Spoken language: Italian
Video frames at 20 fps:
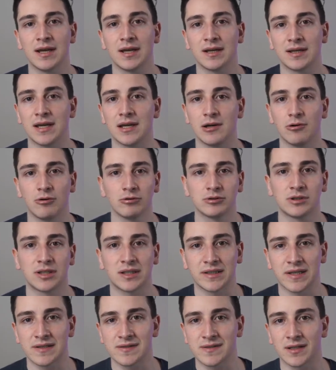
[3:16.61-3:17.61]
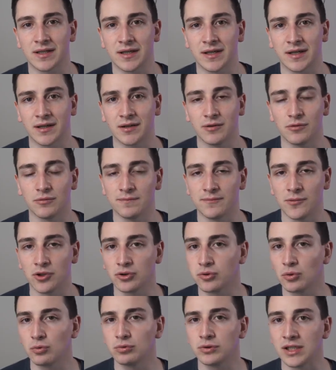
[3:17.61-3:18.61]
che oltre ad essere
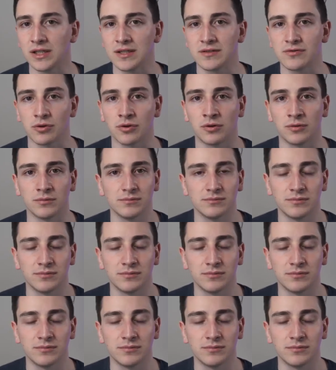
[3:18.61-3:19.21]
molto utili sono